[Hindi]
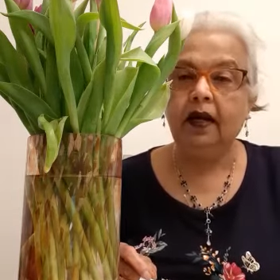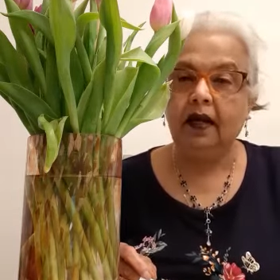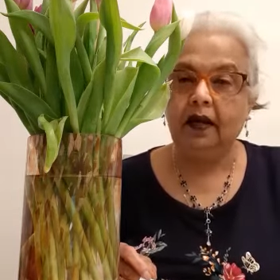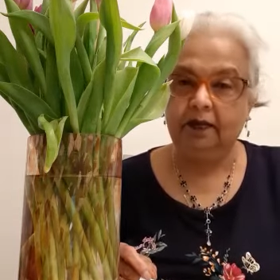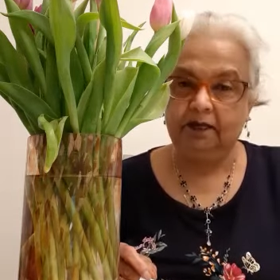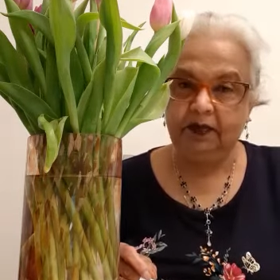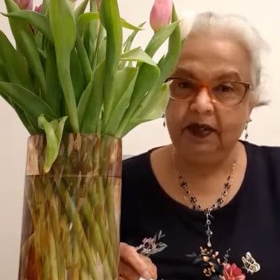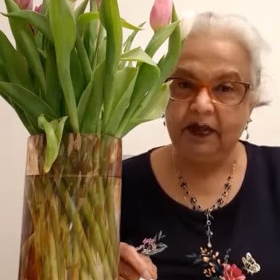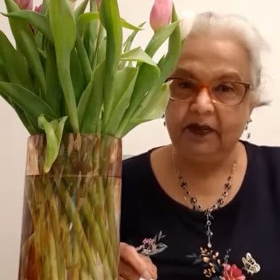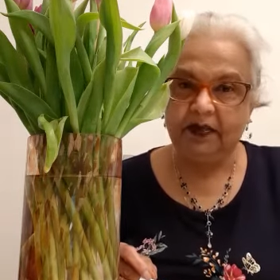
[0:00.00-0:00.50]

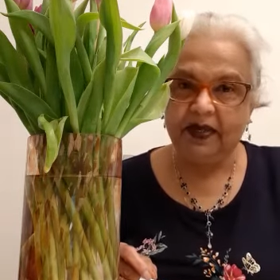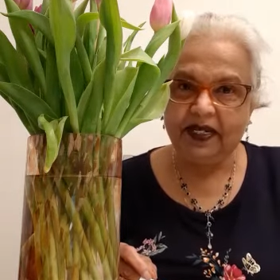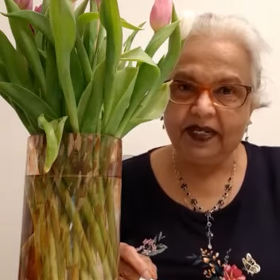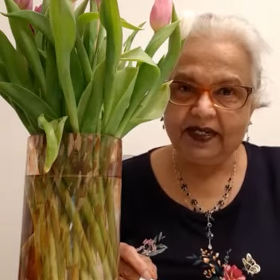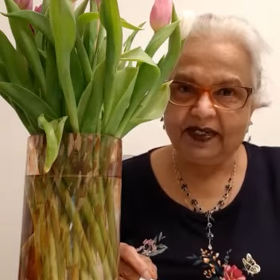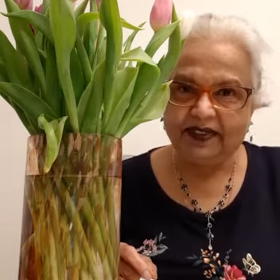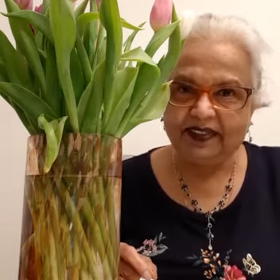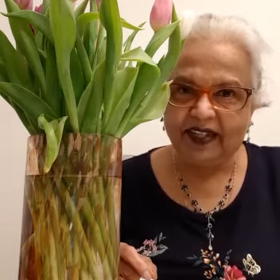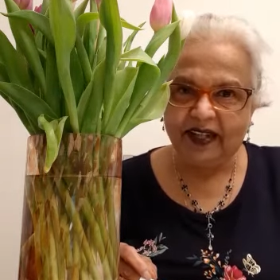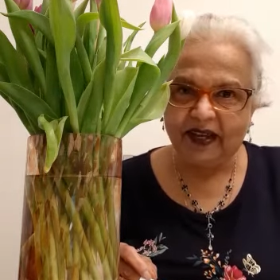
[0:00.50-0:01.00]
अपनी बेटी
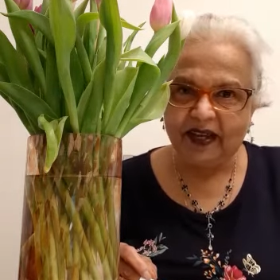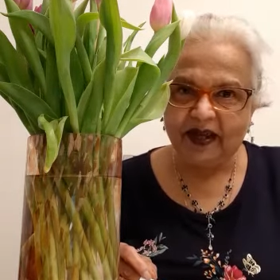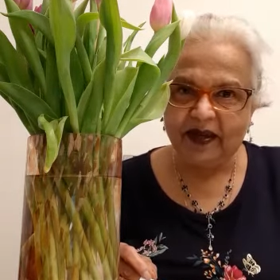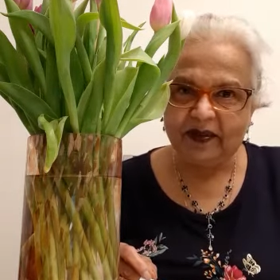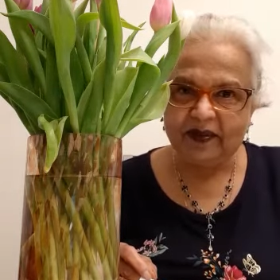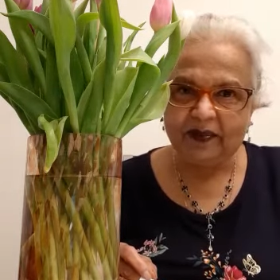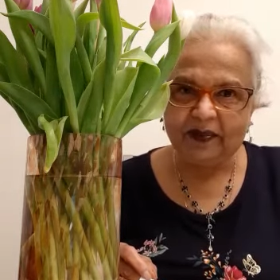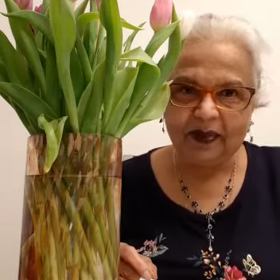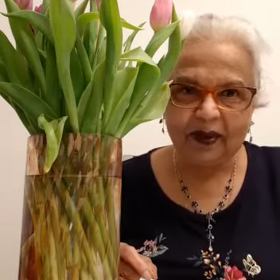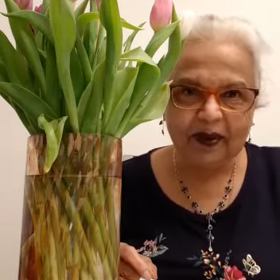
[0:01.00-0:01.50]
से
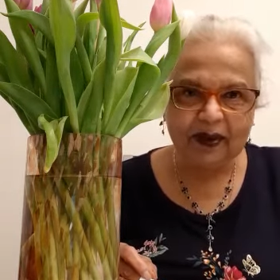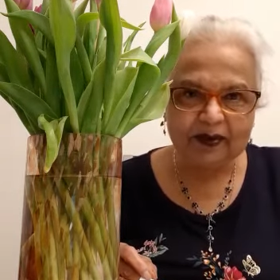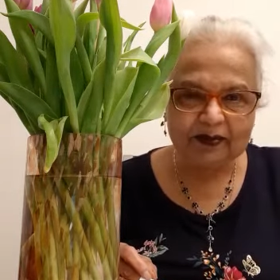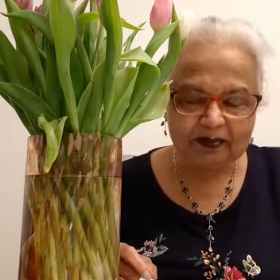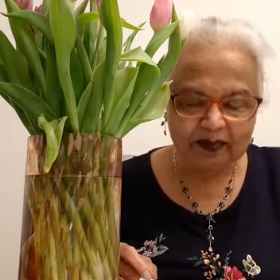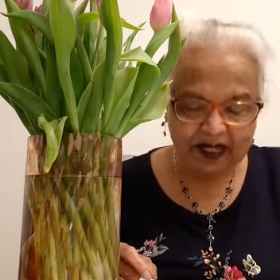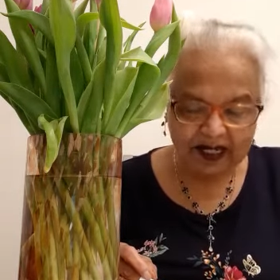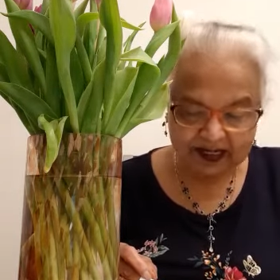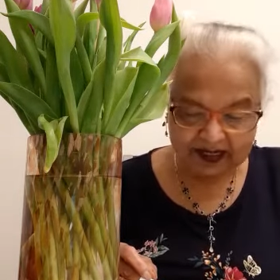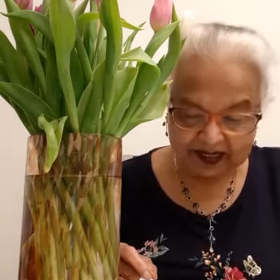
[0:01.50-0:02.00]
बहुत
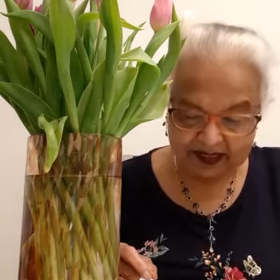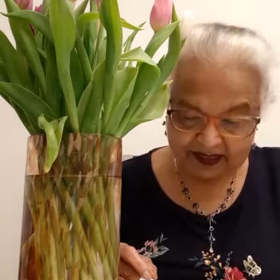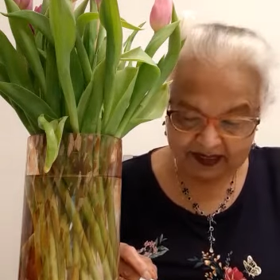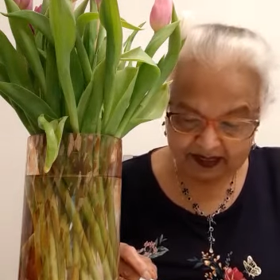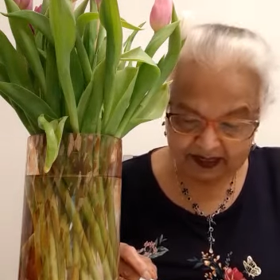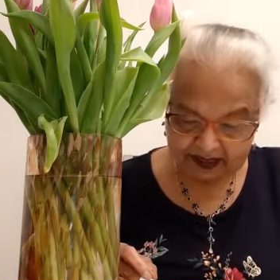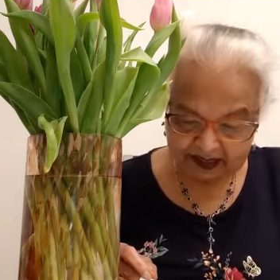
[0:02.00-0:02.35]
प्यार करता